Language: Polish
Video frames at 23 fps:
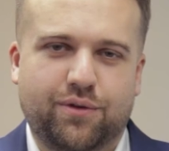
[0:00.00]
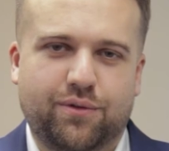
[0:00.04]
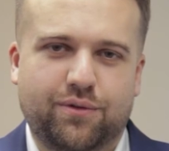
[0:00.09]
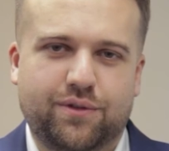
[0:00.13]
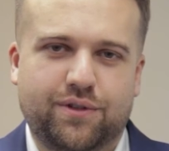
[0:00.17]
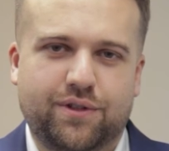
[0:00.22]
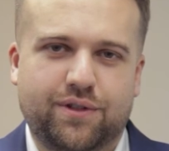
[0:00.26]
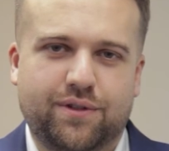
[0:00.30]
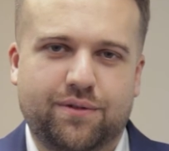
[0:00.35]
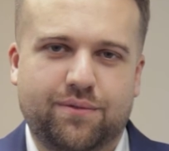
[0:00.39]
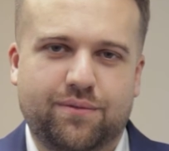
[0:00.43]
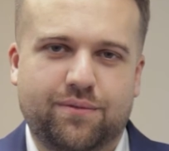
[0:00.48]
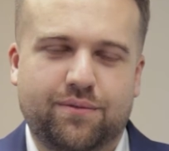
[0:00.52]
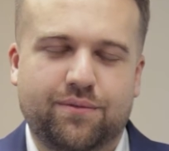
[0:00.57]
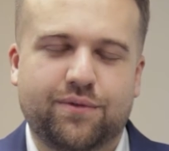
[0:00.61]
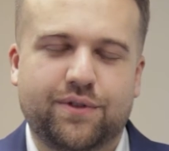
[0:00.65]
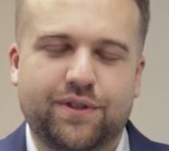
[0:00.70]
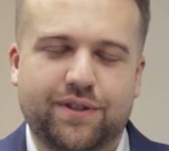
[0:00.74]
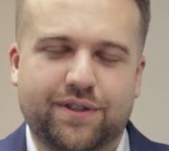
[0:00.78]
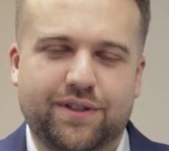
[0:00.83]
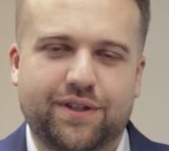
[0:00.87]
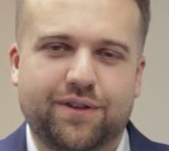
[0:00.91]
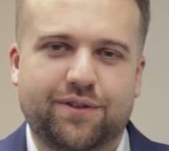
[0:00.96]
ludzi.
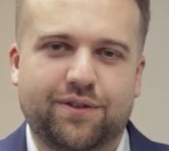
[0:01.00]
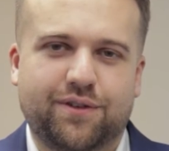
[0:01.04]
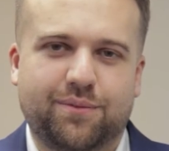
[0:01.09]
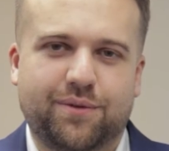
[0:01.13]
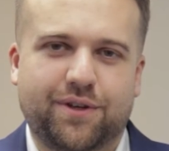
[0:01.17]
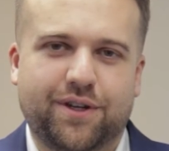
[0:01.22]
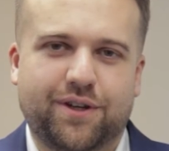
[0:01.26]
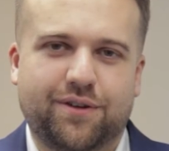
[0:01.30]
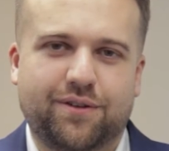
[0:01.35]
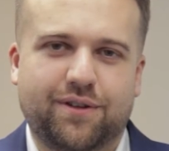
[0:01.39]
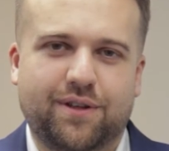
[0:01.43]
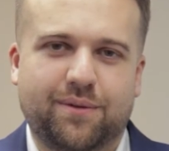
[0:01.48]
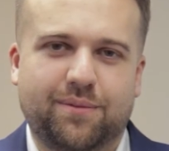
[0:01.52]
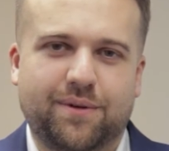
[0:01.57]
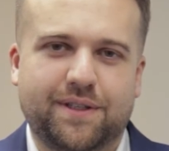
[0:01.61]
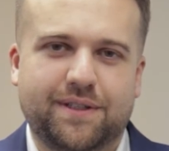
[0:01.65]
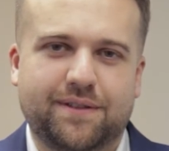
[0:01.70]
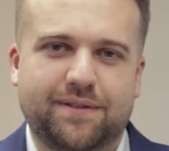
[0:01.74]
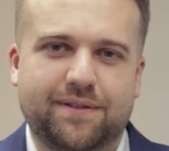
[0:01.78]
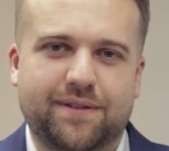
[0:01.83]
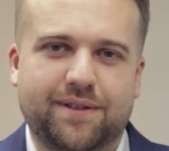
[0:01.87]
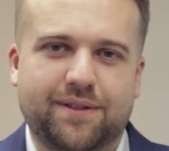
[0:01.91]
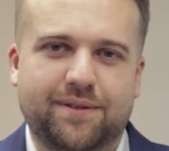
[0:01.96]
Wszystkiego dobrego dla
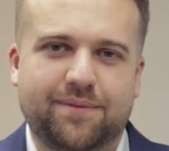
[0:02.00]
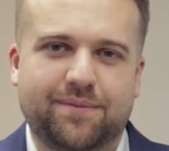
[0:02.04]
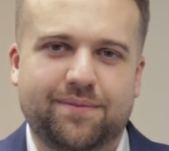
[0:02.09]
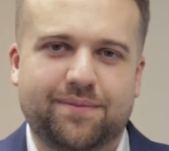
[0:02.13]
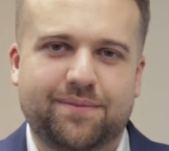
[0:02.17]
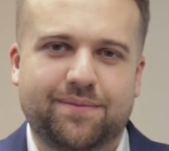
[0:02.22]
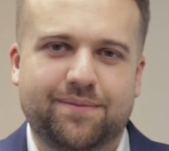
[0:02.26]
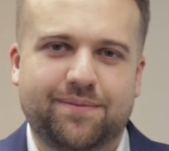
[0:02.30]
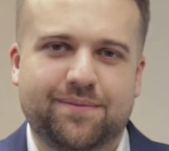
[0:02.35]
Państwa.